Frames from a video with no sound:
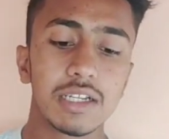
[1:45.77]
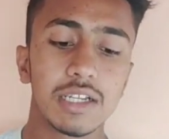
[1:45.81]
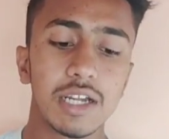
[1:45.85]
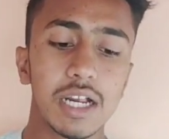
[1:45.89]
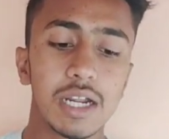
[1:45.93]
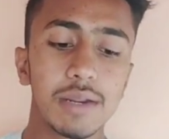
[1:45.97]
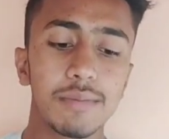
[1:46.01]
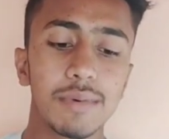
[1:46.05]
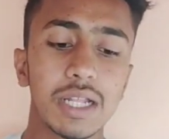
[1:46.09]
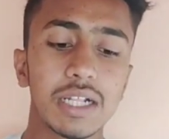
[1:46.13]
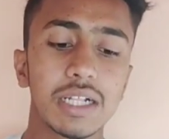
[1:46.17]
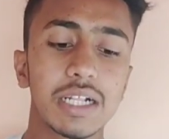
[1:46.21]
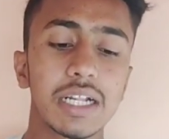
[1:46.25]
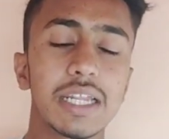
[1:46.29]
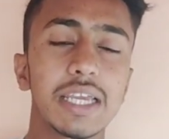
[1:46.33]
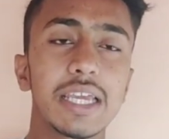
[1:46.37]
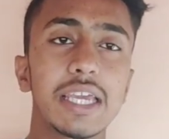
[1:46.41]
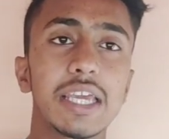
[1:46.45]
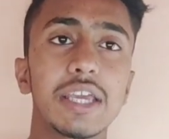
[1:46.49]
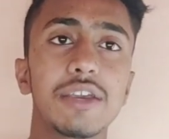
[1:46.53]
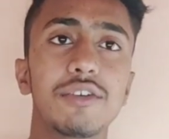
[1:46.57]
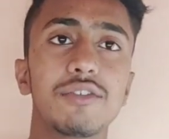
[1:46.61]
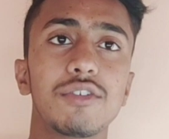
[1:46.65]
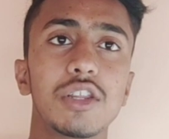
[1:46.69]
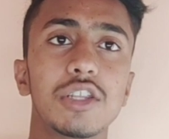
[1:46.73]
थर्ड बात करें
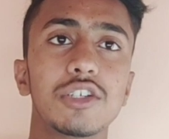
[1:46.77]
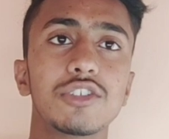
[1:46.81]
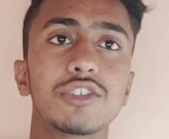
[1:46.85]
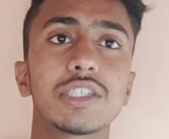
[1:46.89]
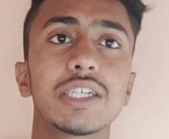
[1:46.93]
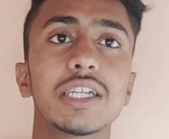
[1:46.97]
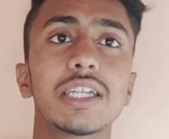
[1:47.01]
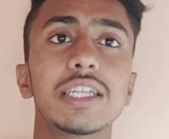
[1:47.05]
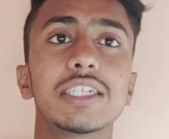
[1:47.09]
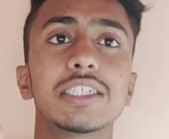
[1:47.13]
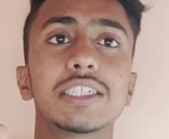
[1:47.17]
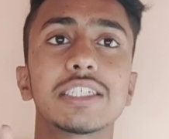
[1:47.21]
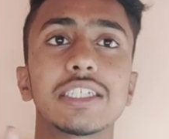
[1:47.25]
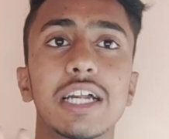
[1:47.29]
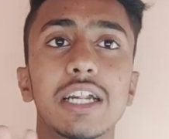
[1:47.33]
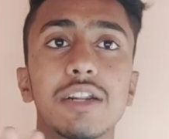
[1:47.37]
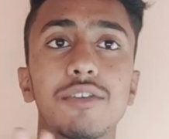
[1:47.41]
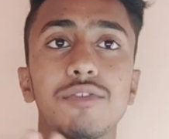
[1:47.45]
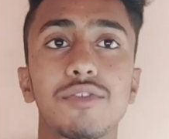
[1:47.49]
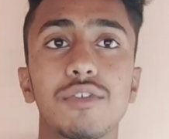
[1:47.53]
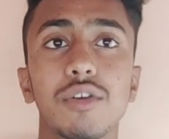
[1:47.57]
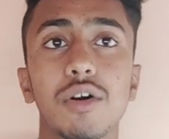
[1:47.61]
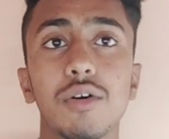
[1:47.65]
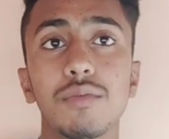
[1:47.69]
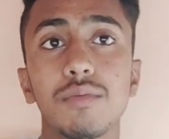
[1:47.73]
इवोल्यूशन
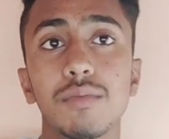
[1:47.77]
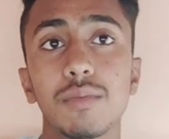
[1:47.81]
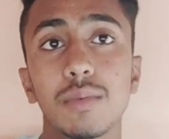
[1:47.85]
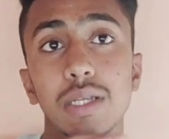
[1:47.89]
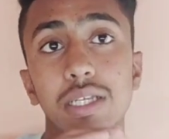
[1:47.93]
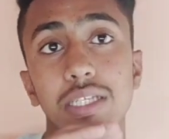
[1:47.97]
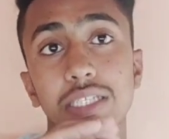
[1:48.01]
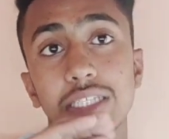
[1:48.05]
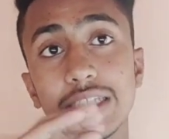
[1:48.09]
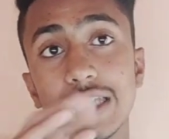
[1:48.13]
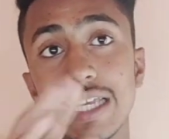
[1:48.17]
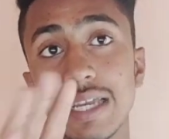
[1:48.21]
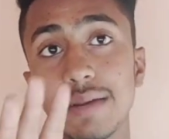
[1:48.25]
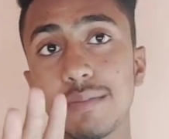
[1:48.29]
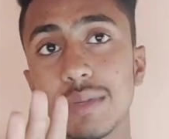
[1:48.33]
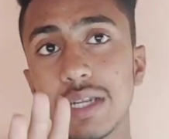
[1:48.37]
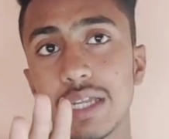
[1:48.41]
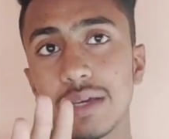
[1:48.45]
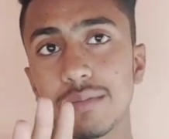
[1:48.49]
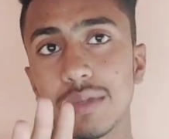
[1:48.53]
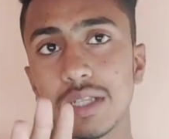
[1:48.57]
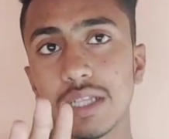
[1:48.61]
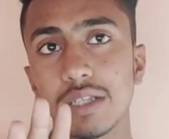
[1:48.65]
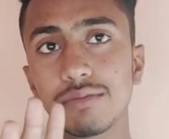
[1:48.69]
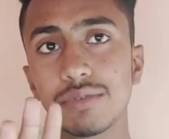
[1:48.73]
स्टार्ट फ्रॉम सेम
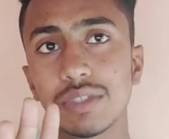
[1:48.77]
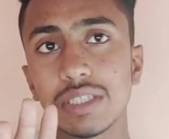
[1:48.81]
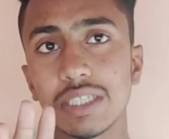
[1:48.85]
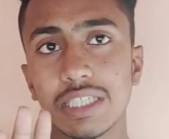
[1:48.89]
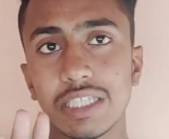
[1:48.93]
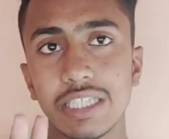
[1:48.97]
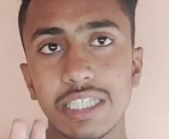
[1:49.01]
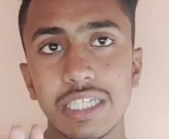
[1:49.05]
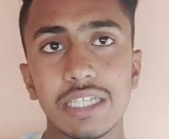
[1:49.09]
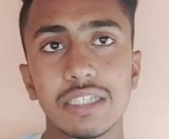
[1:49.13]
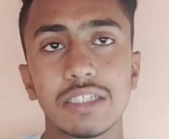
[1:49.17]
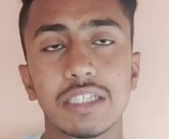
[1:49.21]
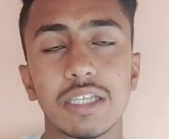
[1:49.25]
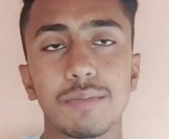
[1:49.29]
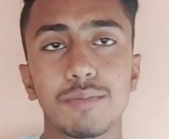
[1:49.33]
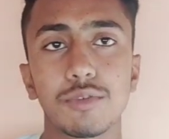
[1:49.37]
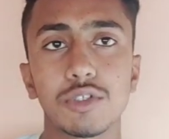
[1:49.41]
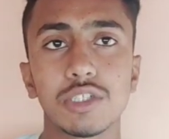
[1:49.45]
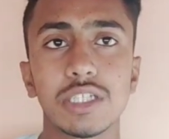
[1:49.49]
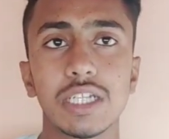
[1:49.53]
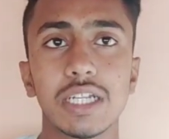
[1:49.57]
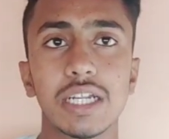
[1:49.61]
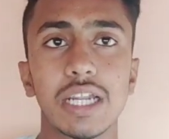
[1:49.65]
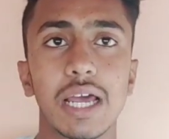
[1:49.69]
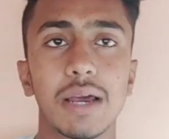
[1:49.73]
डे मतलब जिस दिन
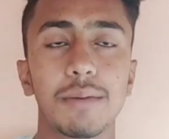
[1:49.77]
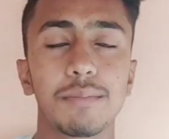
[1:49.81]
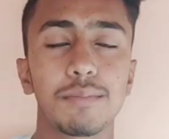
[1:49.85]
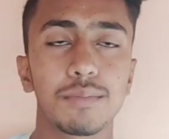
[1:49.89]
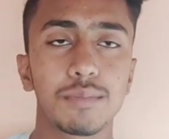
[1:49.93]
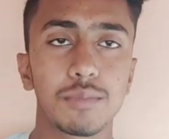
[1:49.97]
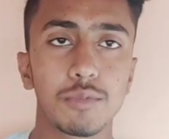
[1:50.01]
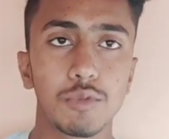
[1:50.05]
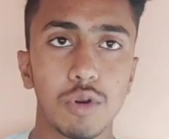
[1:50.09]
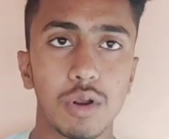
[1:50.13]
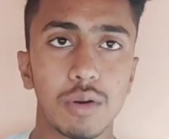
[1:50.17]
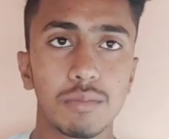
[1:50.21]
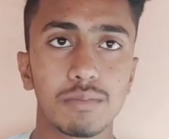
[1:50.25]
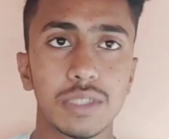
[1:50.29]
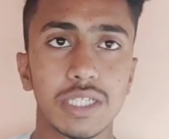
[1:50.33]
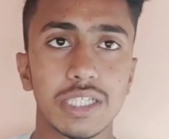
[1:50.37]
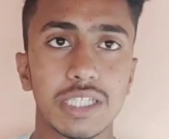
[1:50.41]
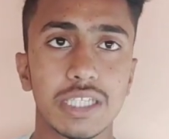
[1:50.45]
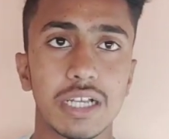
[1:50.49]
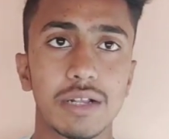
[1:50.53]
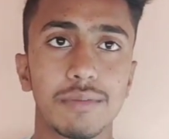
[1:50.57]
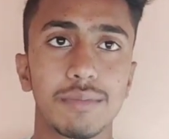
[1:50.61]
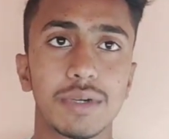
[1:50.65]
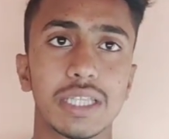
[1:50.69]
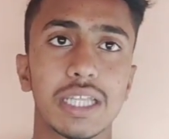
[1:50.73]
सपोज डेट आपको हम
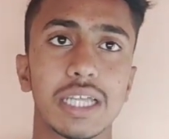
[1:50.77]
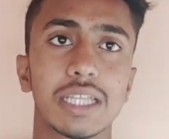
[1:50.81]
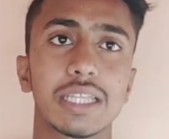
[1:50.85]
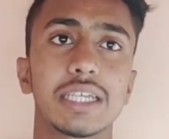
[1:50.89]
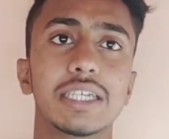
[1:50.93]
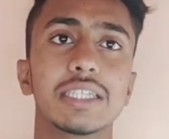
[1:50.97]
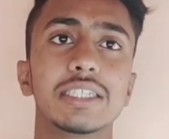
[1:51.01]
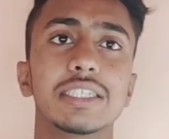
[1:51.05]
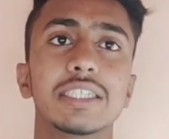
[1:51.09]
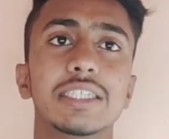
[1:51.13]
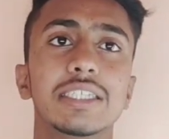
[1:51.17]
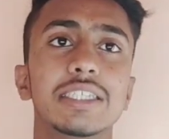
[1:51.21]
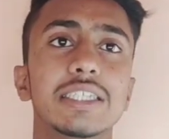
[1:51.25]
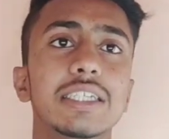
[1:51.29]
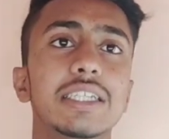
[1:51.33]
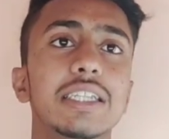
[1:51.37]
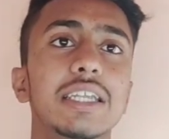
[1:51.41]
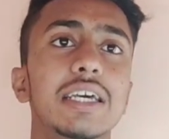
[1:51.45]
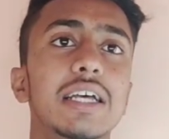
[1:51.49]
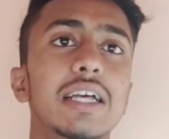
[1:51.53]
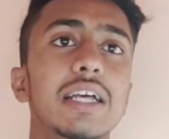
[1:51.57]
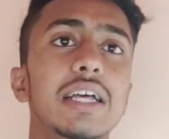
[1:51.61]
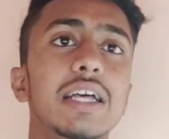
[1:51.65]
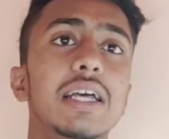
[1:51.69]
जैसे बताते हैं जिस दिन